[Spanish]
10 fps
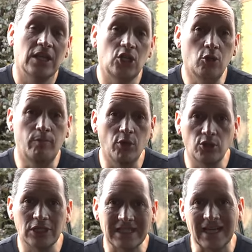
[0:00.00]
Y un
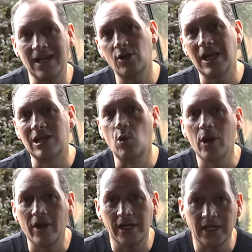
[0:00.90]
punto destacado en la
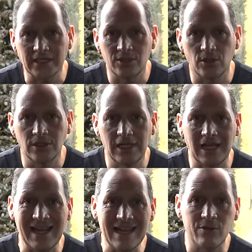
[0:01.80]
nueva generación de
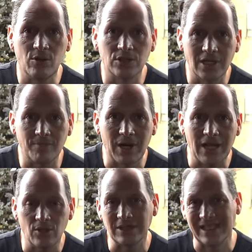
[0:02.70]
la Line Cruiser
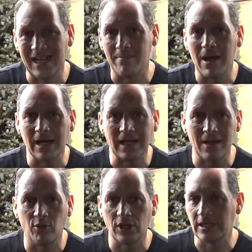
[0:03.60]
Prado es que la marca
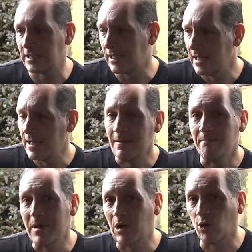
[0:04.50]
japonesa
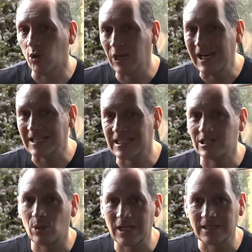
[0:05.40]
mejoró el
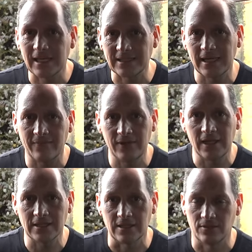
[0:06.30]
acceso a la tercera
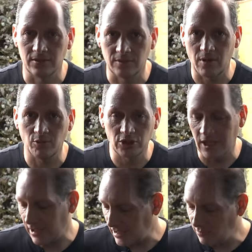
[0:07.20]
fila de asientos. Les voy a
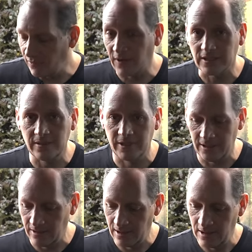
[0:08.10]
mostrar, es muy fácil,
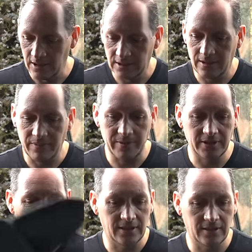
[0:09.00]
miren,
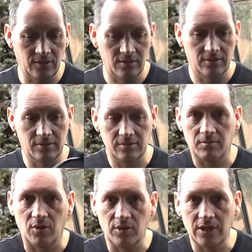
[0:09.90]
simplemente
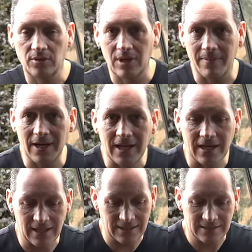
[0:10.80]
moviendo la
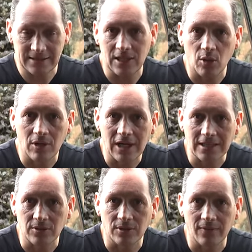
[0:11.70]
palanca se dobla
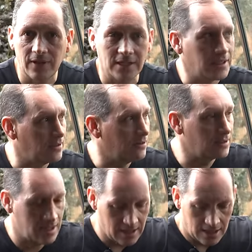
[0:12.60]
la segunda fila de
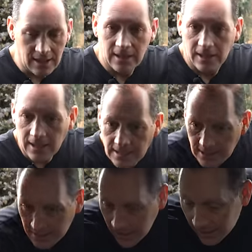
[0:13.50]
asientos.
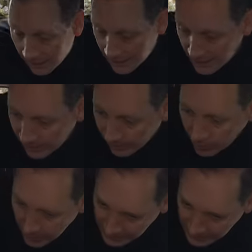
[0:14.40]
Gracias a la manija puedo